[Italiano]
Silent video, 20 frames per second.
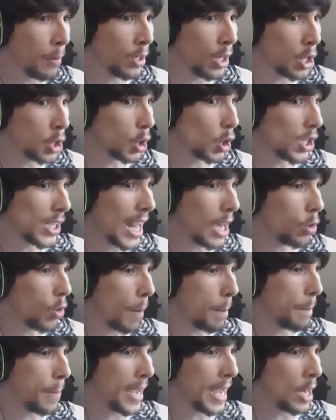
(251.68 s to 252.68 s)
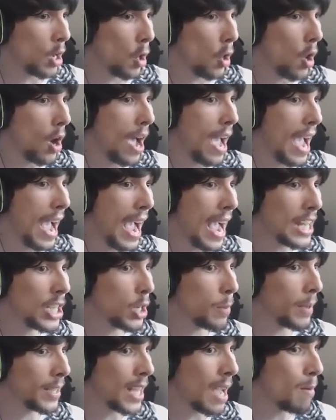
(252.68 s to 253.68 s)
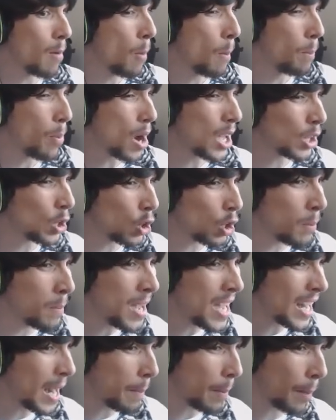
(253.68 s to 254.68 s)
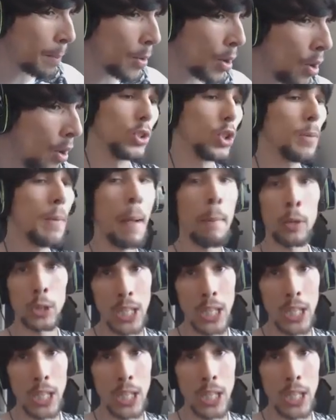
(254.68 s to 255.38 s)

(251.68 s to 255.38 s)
il nostro sacco a pelo e ci mettiamo un po' a dormire proprio. Dormiamo